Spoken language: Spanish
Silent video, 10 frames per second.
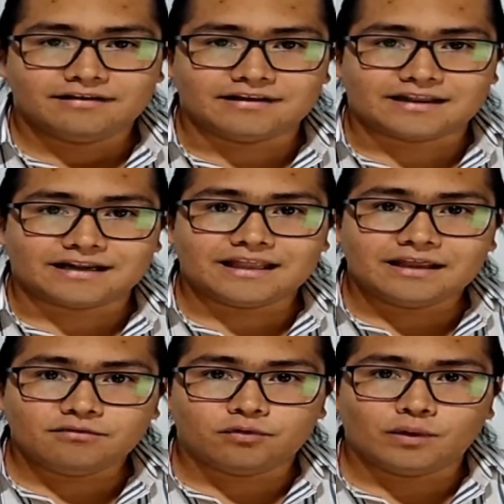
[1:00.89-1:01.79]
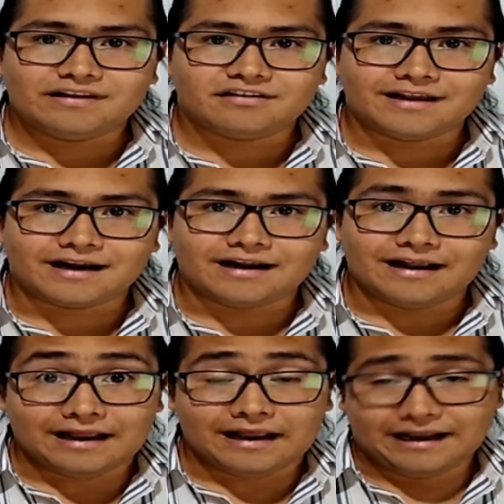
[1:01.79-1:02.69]
Se trata de
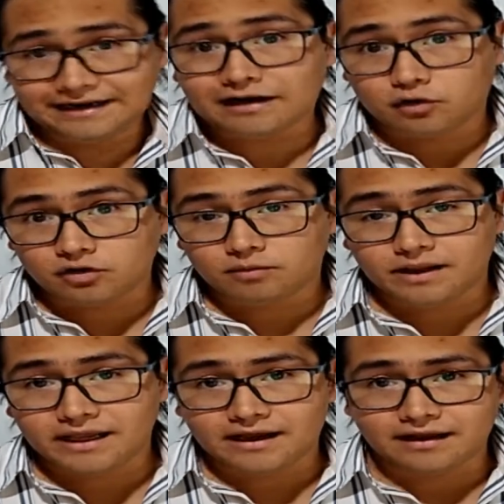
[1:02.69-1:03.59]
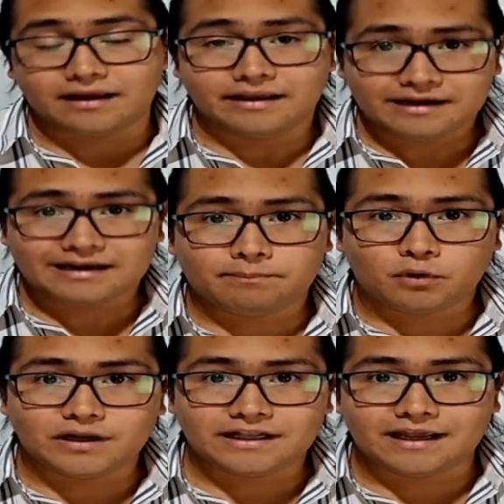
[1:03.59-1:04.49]
influenciar en la economía y
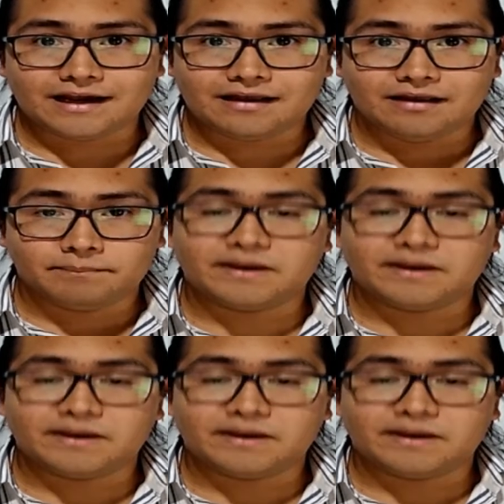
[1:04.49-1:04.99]
política,